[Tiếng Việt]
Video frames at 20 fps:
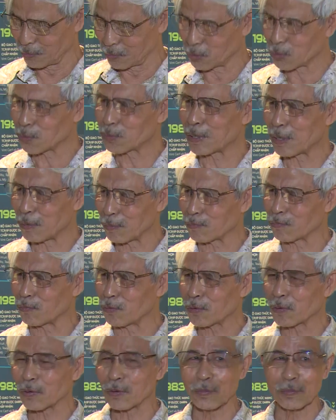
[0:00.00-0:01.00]
Xúc động
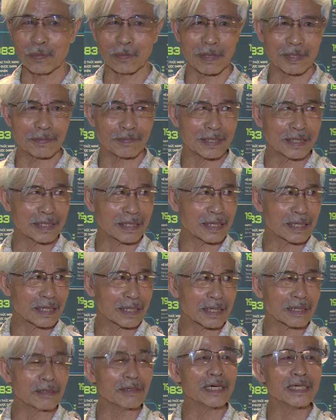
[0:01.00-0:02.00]
vô cùng bởi vì là
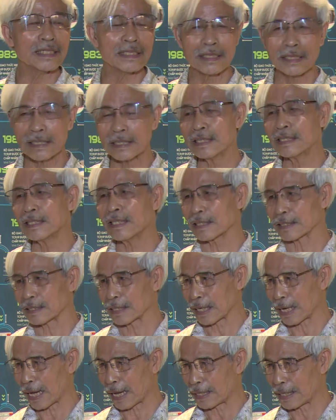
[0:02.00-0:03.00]
người giữ được
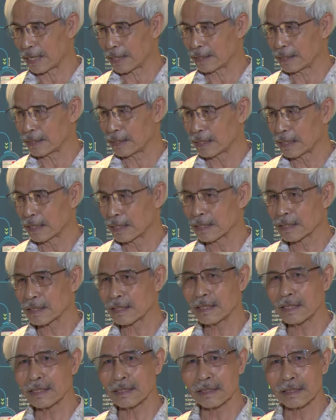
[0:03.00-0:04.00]
những cái ấy,
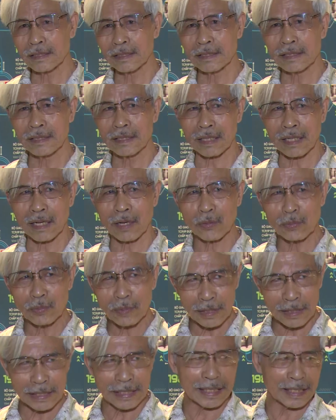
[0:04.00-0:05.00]
tức là giữ được
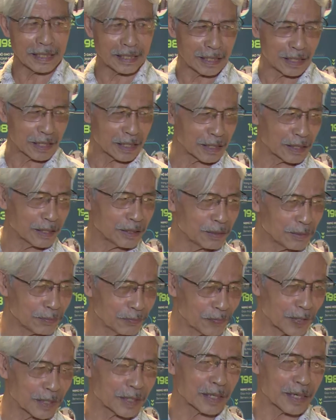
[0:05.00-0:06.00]
không chỉ là cái
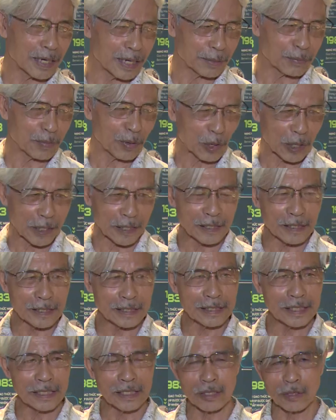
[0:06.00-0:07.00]
vật để mọi người
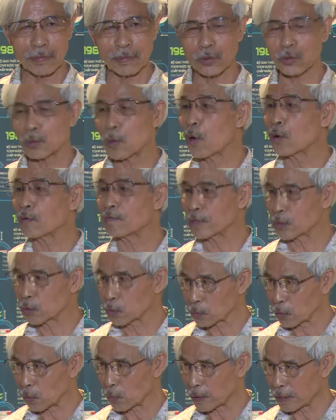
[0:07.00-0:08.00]
nhìn, nhưng mà đối với
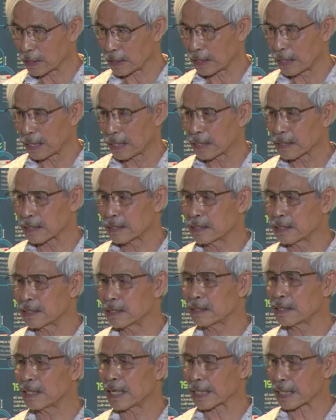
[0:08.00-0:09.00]
chúng tôi ấy, thì
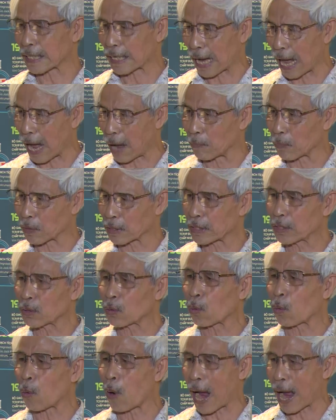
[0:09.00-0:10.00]
giữ lại cả một cái
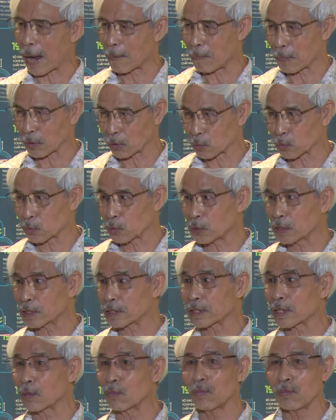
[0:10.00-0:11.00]
quãng mà chúng tôi
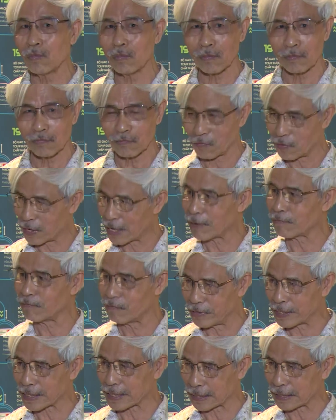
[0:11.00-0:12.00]
sống và làm
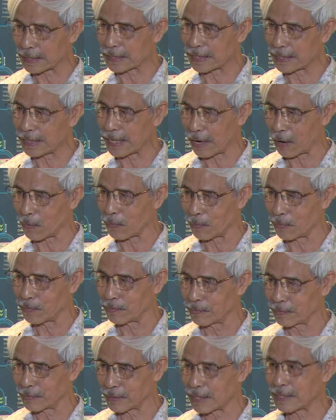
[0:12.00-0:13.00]
việc như thế nào.
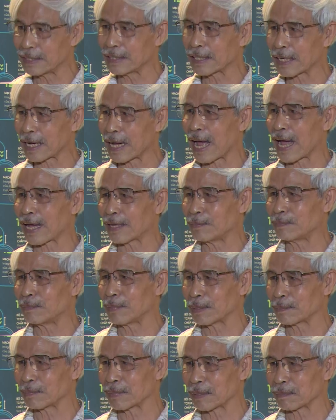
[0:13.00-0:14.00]
Đấy là cái
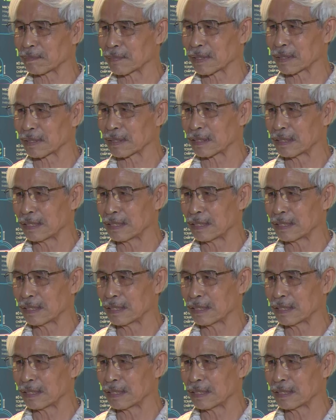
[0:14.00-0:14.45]
mà